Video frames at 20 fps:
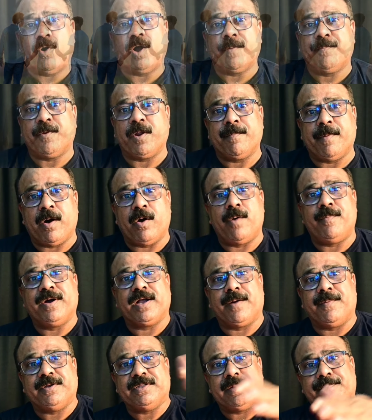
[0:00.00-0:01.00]
হওয়ার পরে বাবা
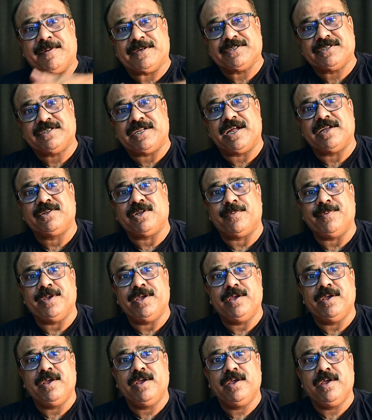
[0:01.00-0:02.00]
মাকে আমাদের পাশে দাঁড়াতে হবে
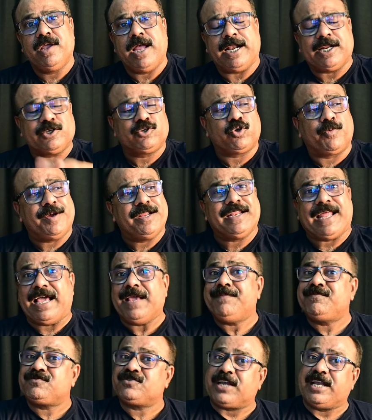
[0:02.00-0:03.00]
একটা সময়
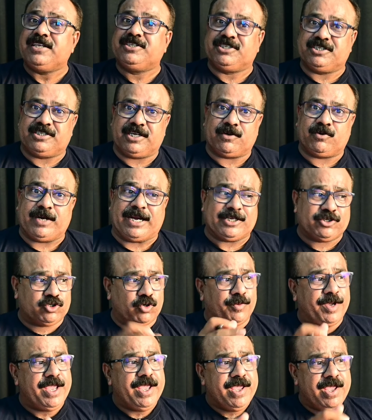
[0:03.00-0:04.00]
লাইফস্টাইল চিন্তা করি একটা
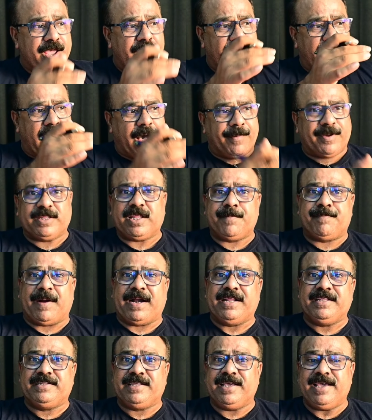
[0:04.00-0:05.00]
সময় আমাদের
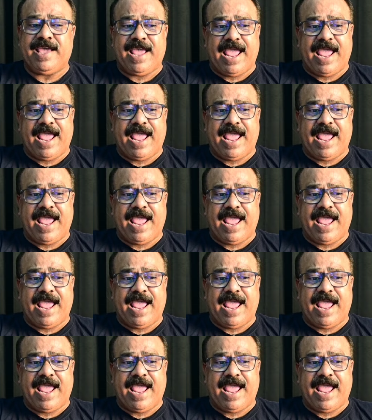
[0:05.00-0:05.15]
বাড়িতে